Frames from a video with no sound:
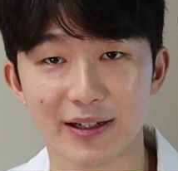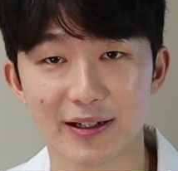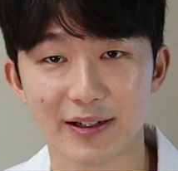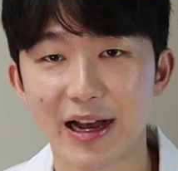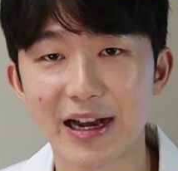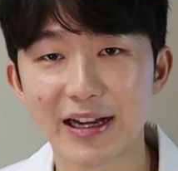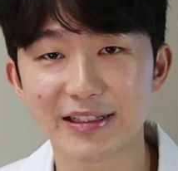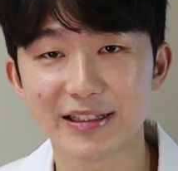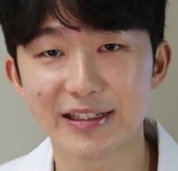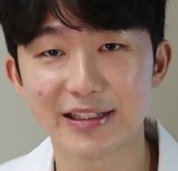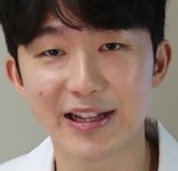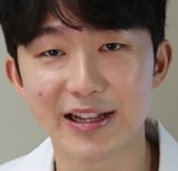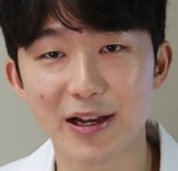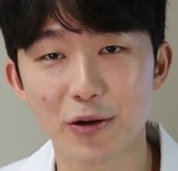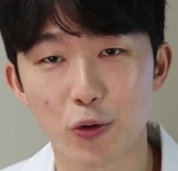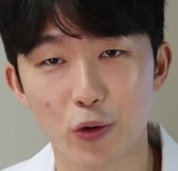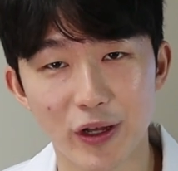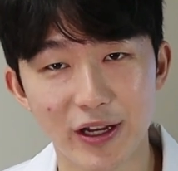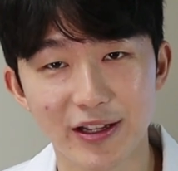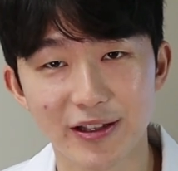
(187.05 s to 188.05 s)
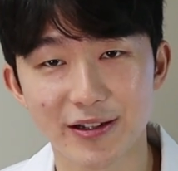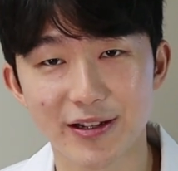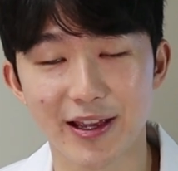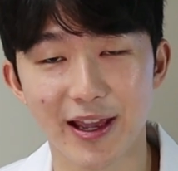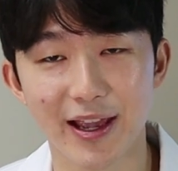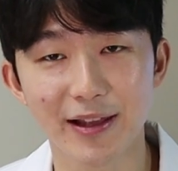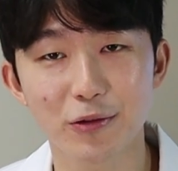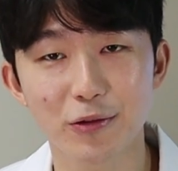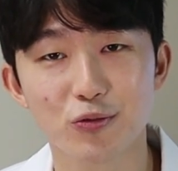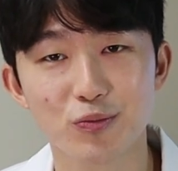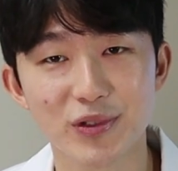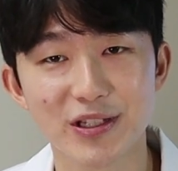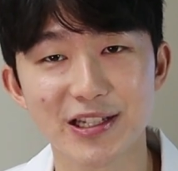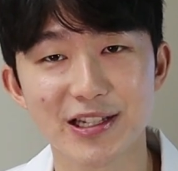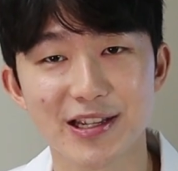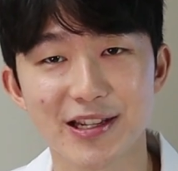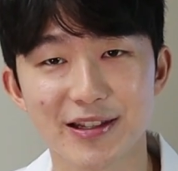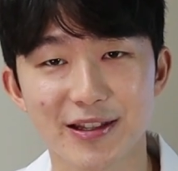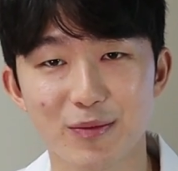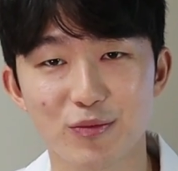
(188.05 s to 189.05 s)
강아지나 고양이들이 계속
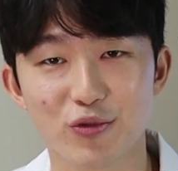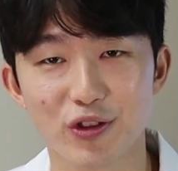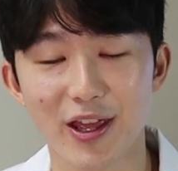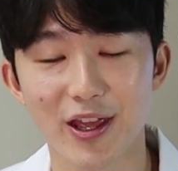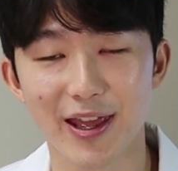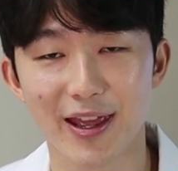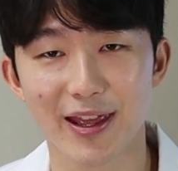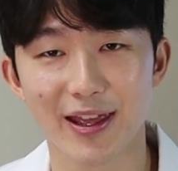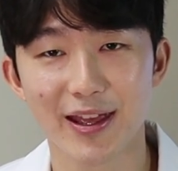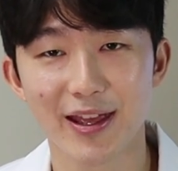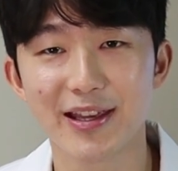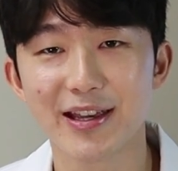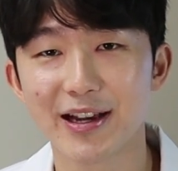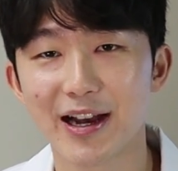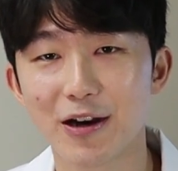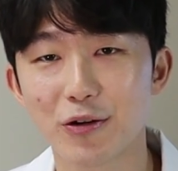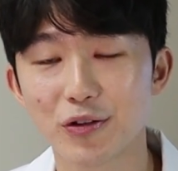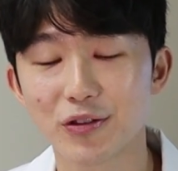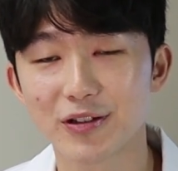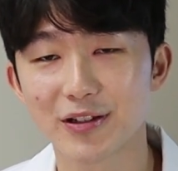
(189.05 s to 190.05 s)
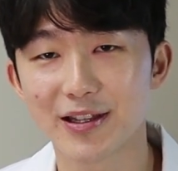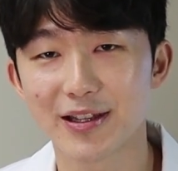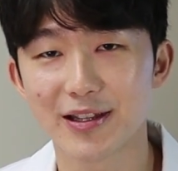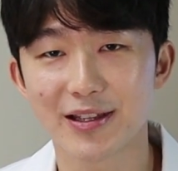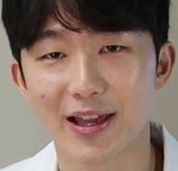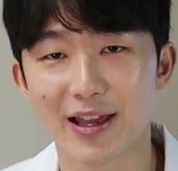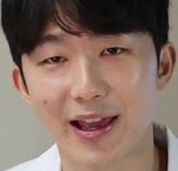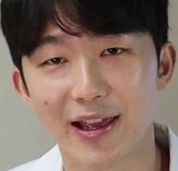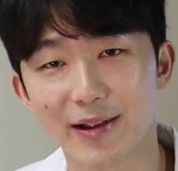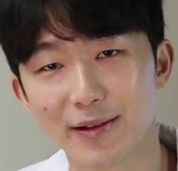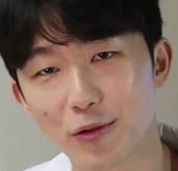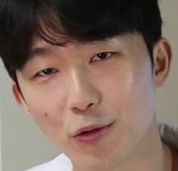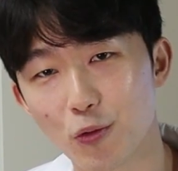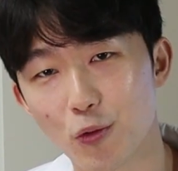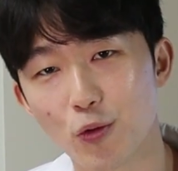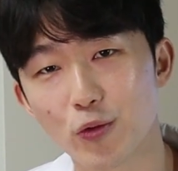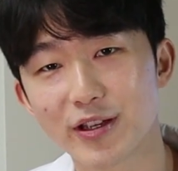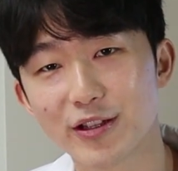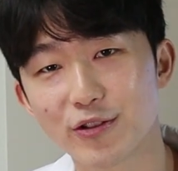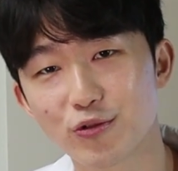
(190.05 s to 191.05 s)
움직이기 때문에 이 항원들이 계속
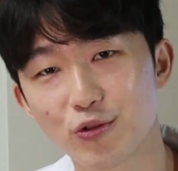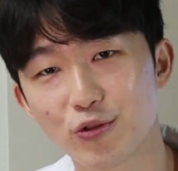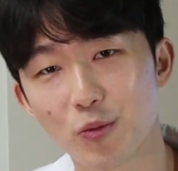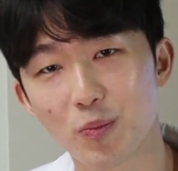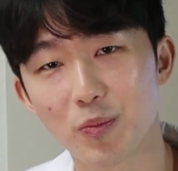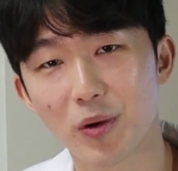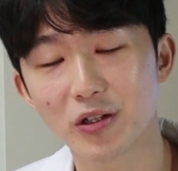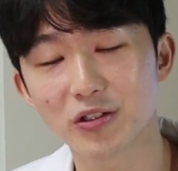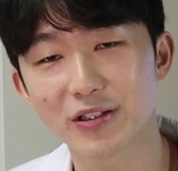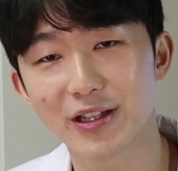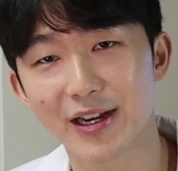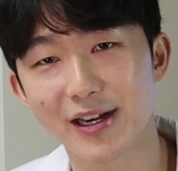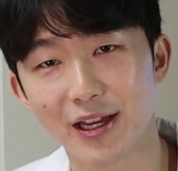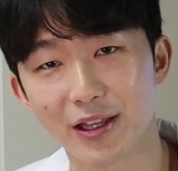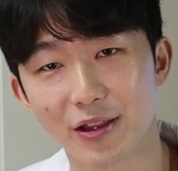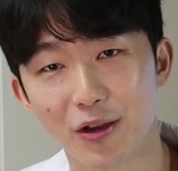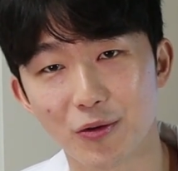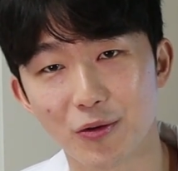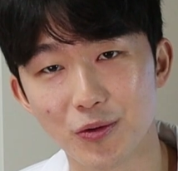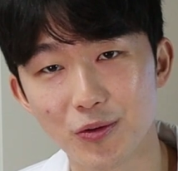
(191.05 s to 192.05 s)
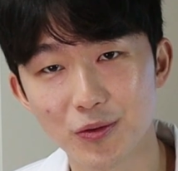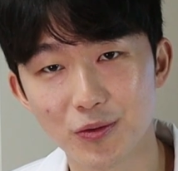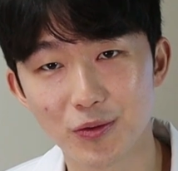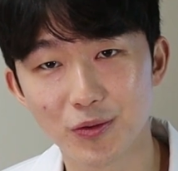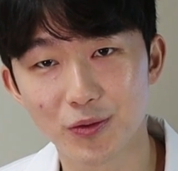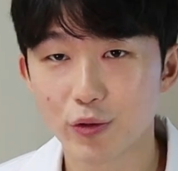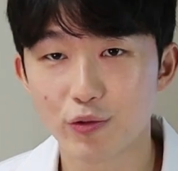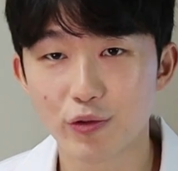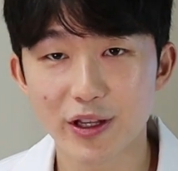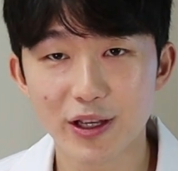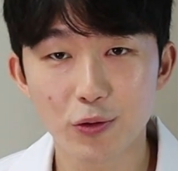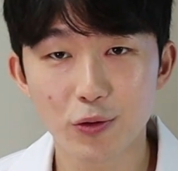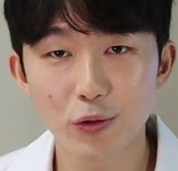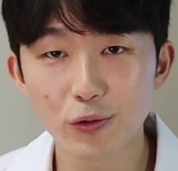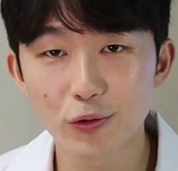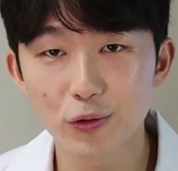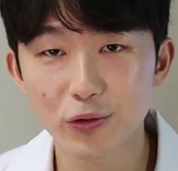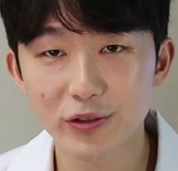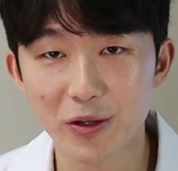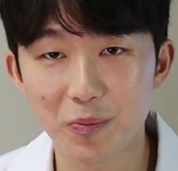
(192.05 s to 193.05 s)
공기 중으로 퍼져나가게 되고 우리
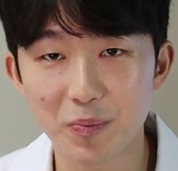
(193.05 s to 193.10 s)
코 속